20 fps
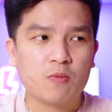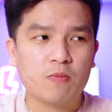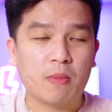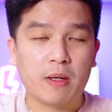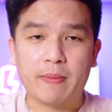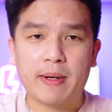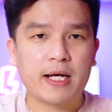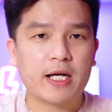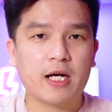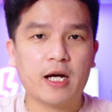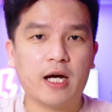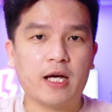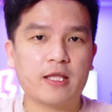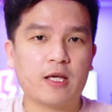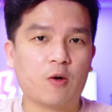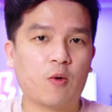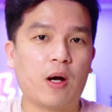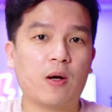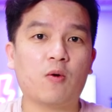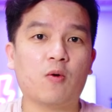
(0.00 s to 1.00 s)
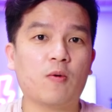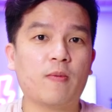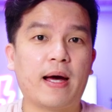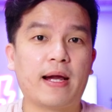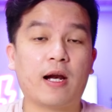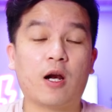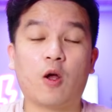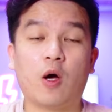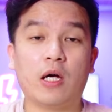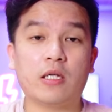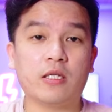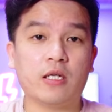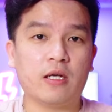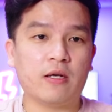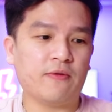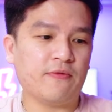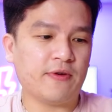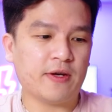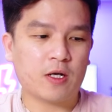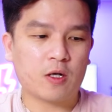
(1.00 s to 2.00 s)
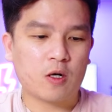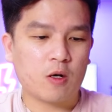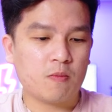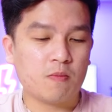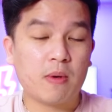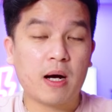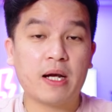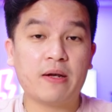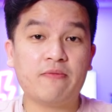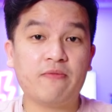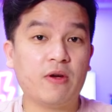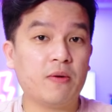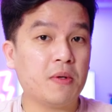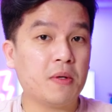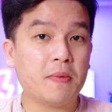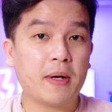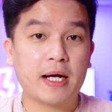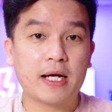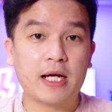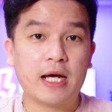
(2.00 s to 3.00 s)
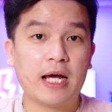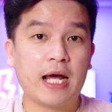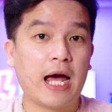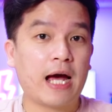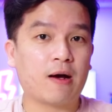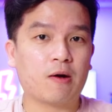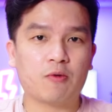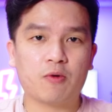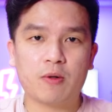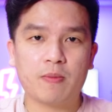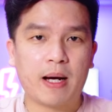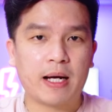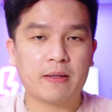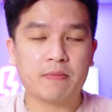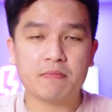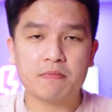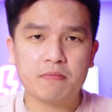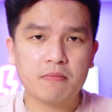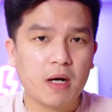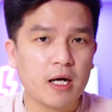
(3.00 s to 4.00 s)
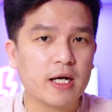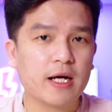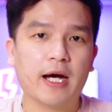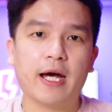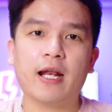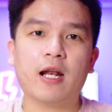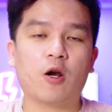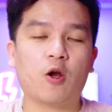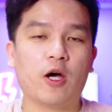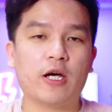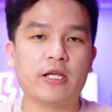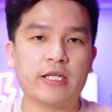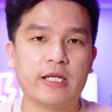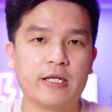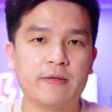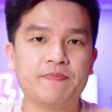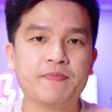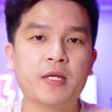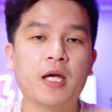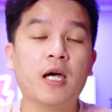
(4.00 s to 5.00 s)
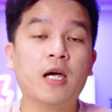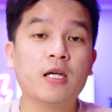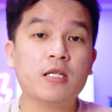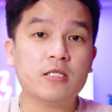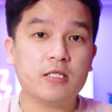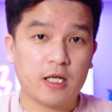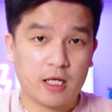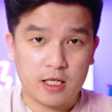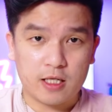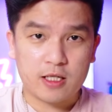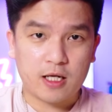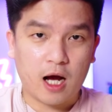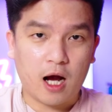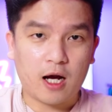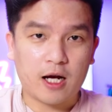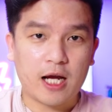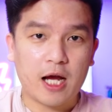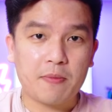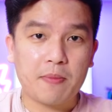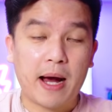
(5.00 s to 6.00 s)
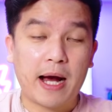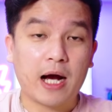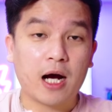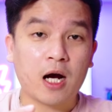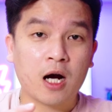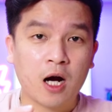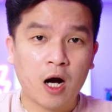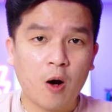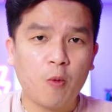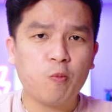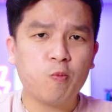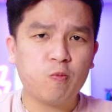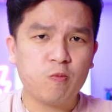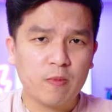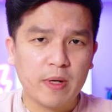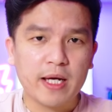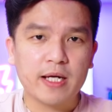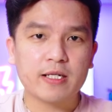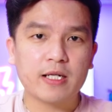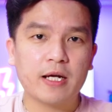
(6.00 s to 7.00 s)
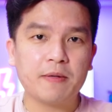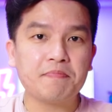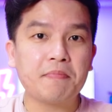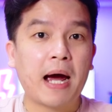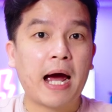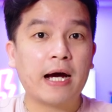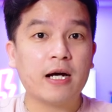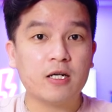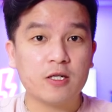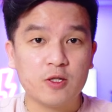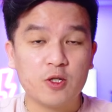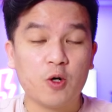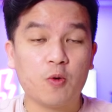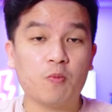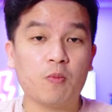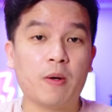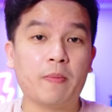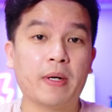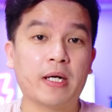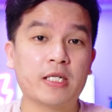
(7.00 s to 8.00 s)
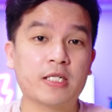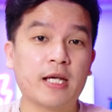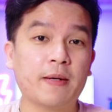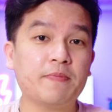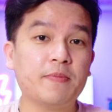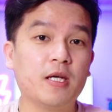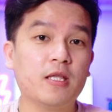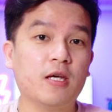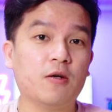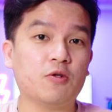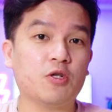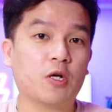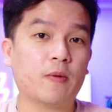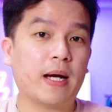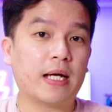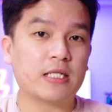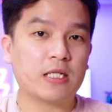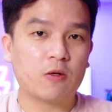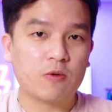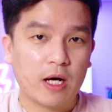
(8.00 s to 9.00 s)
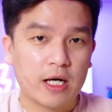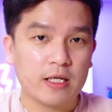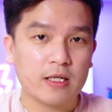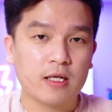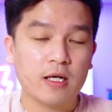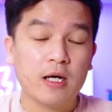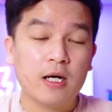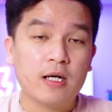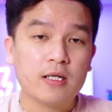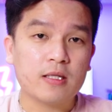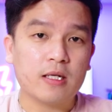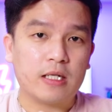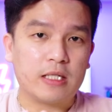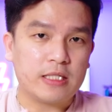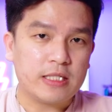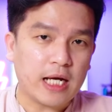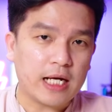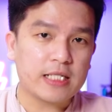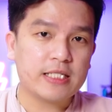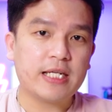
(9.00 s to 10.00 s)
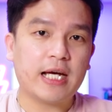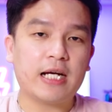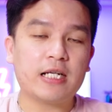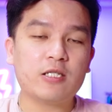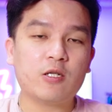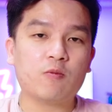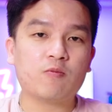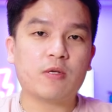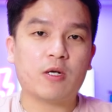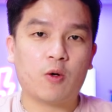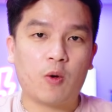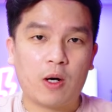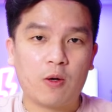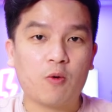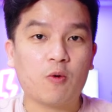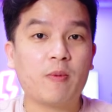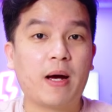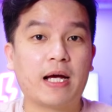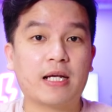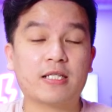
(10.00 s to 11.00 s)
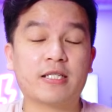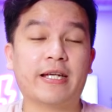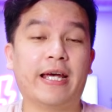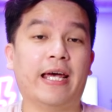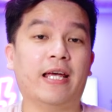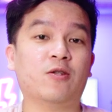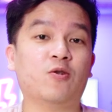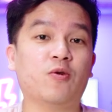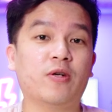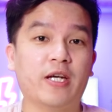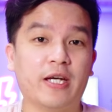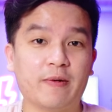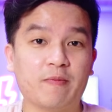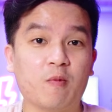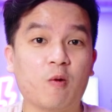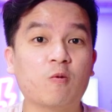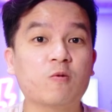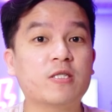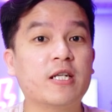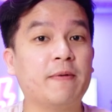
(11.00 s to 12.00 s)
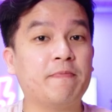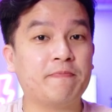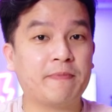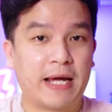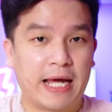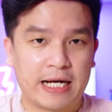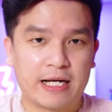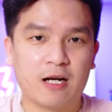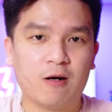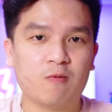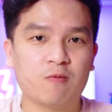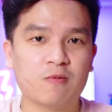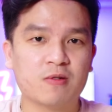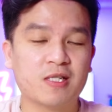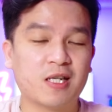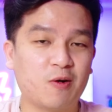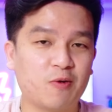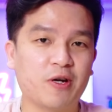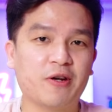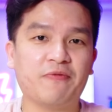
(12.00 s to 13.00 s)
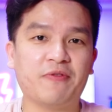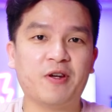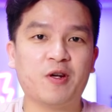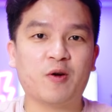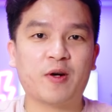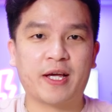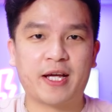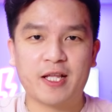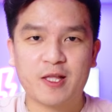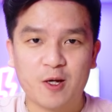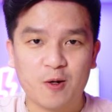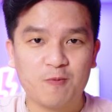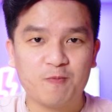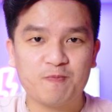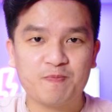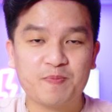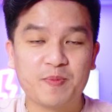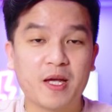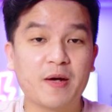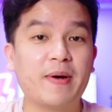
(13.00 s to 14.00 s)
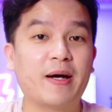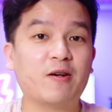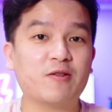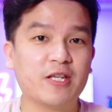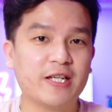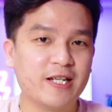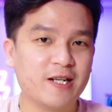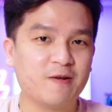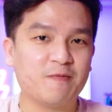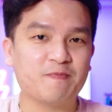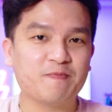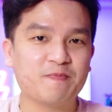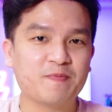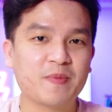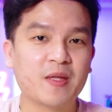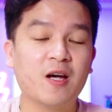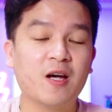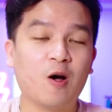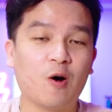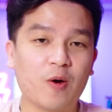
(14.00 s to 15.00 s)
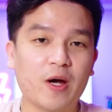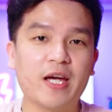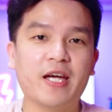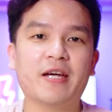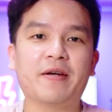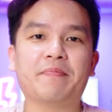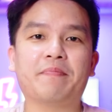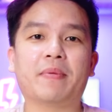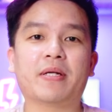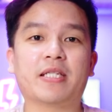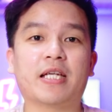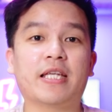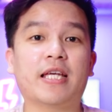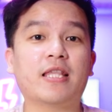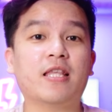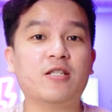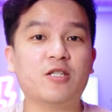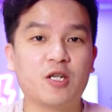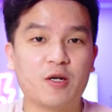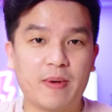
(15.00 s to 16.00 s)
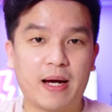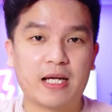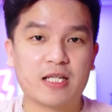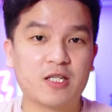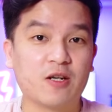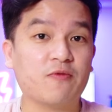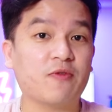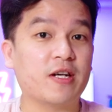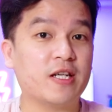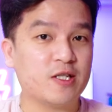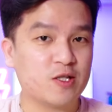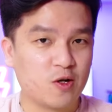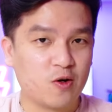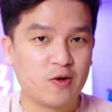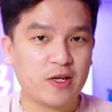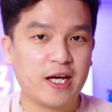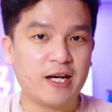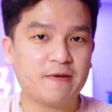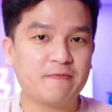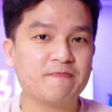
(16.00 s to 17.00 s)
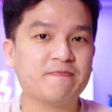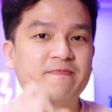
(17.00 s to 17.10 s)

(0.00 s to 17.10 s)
Mình mặc kệ tài khoản của các bạn là loại gì Vietcombank, VPBank hay Agribank bất kể là loại gì chỉ cần các bạn không biết đến ba ứng dụng mà mình sắp giới thiệu cho các bạn sau đây thì chắc chắn trong tài khoản của bạn sẽ xuất hiện 100.000 đồng sau khi video này kết thúc các bạn có tin không? Ok, mình sẽ giải thích cho các bạn sau phần intro nhé